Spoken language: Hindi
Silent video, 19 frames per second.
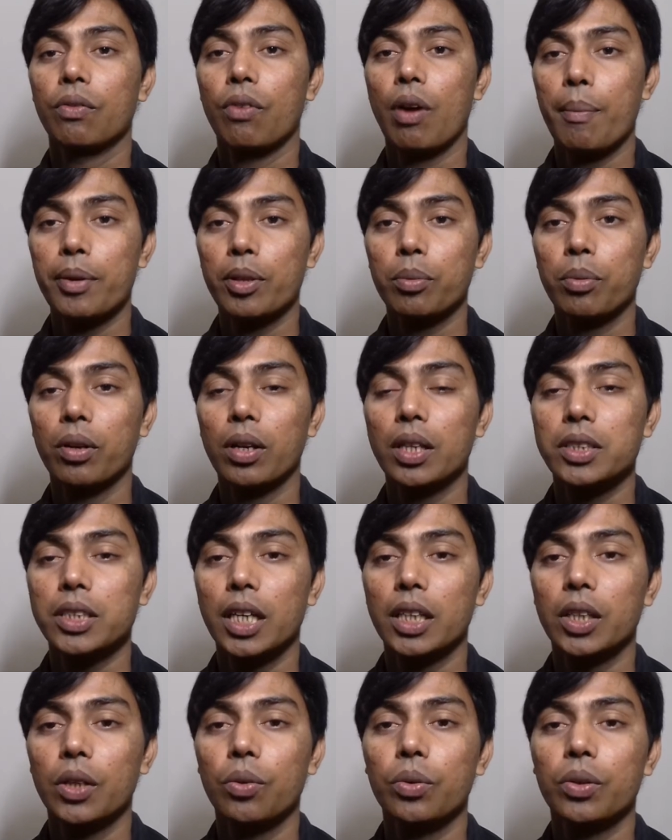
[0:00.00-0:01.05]
वापस बोलना
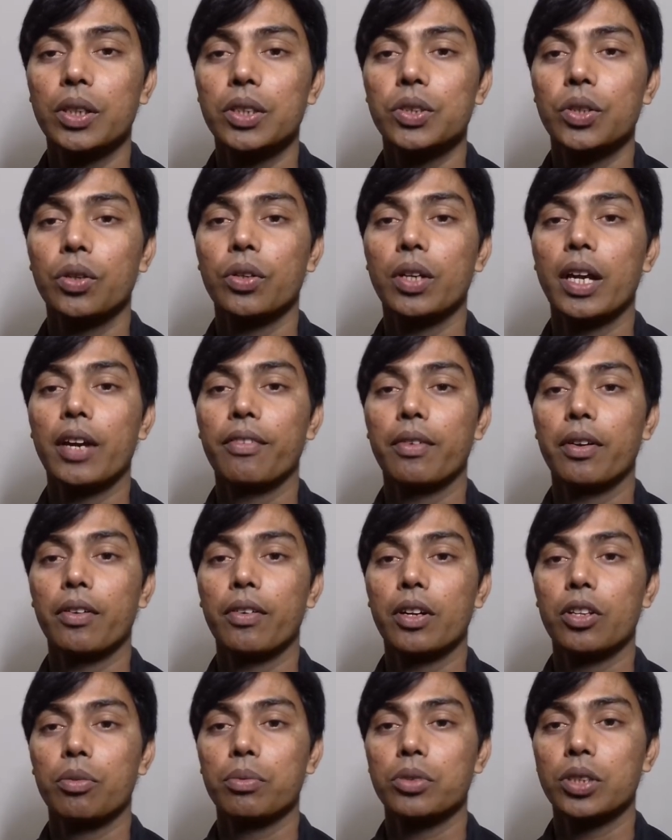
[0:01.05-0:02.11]
चाहता हूँ कि जो नए
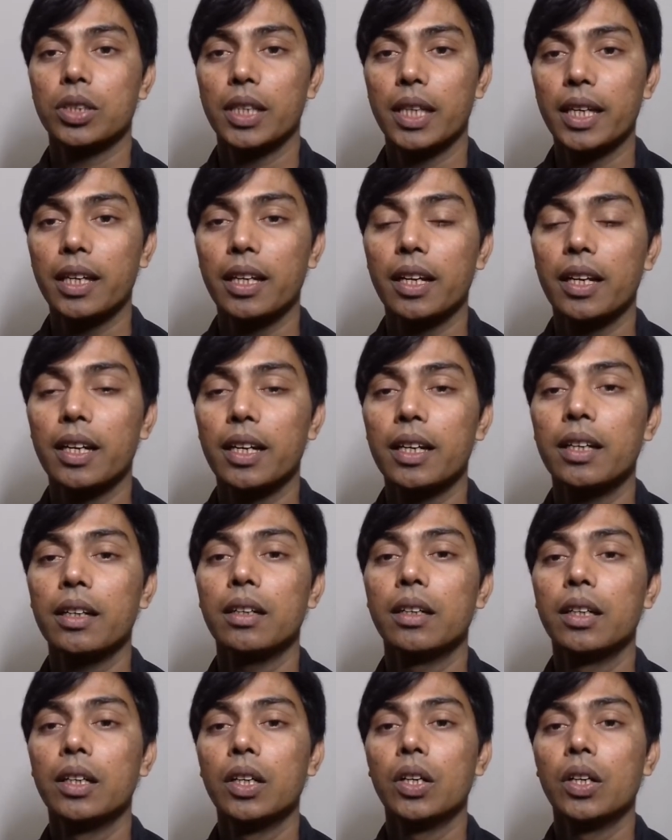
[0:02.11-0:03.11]
व्यूवर्स मुझे देख रहे हैं